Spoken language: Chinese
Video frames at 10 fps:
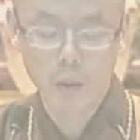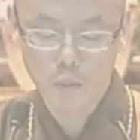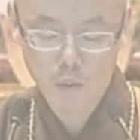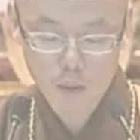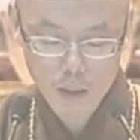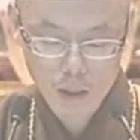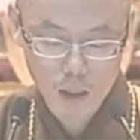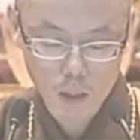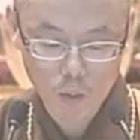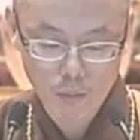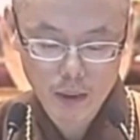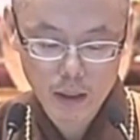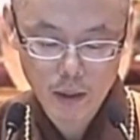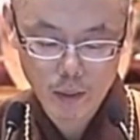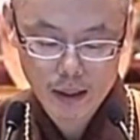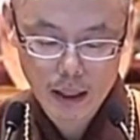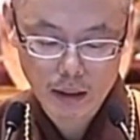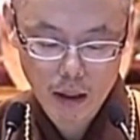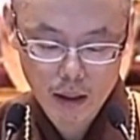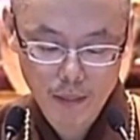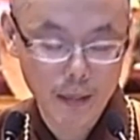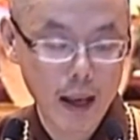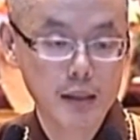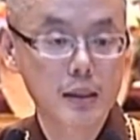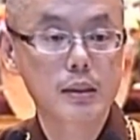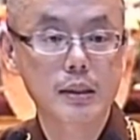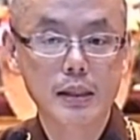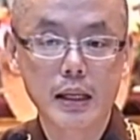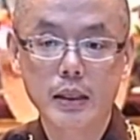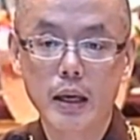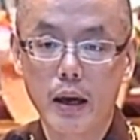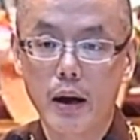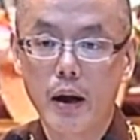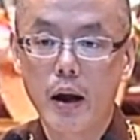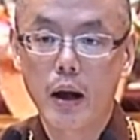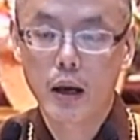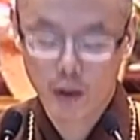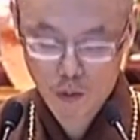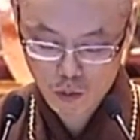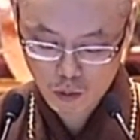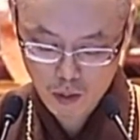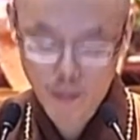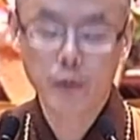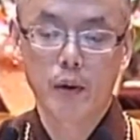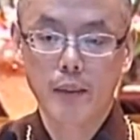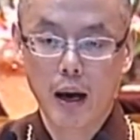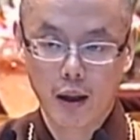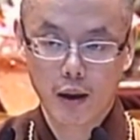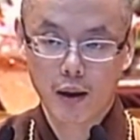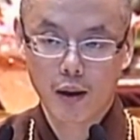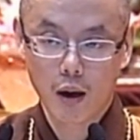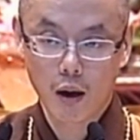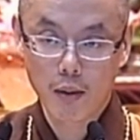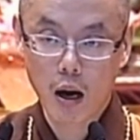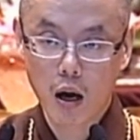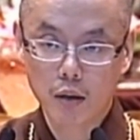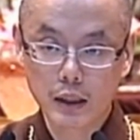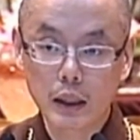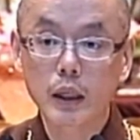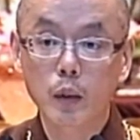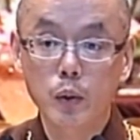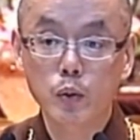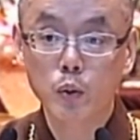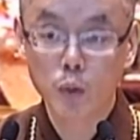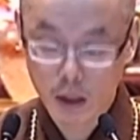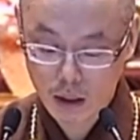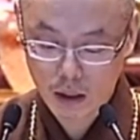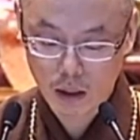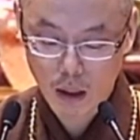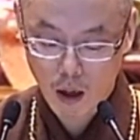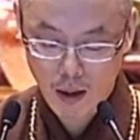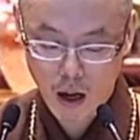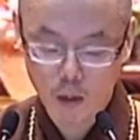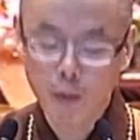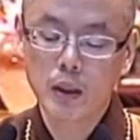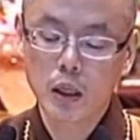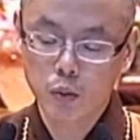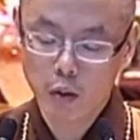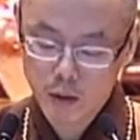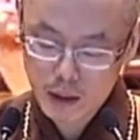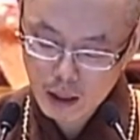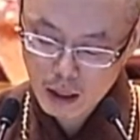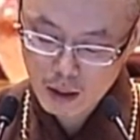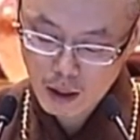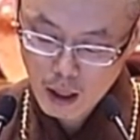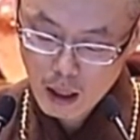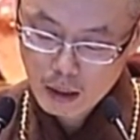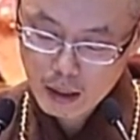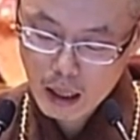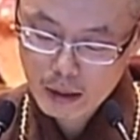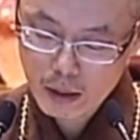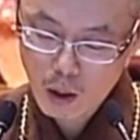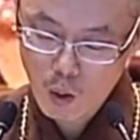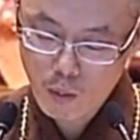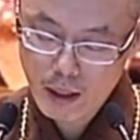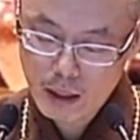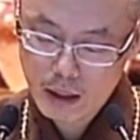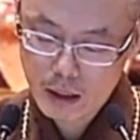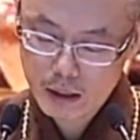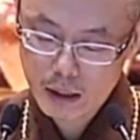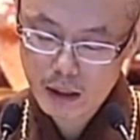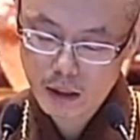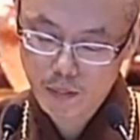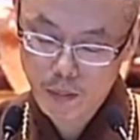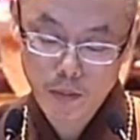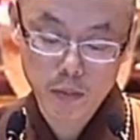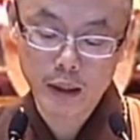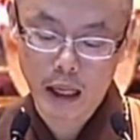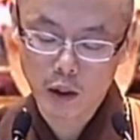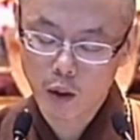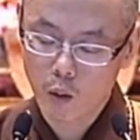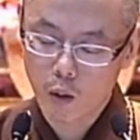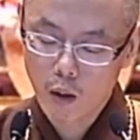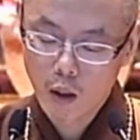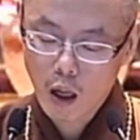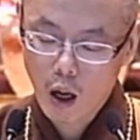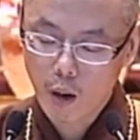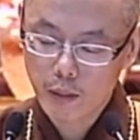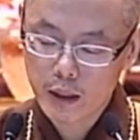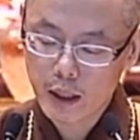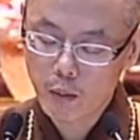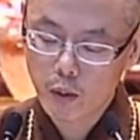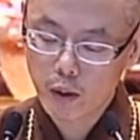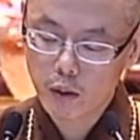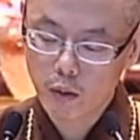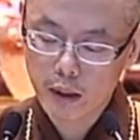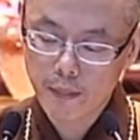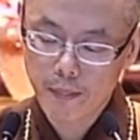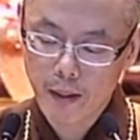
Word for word: 也预习，我明天会讲到一百七十三页，全部圆满，好不好？请你回去预习，好不好？因为明天最后一天，那这后面呢，其实并不难懂。好，明天我会从一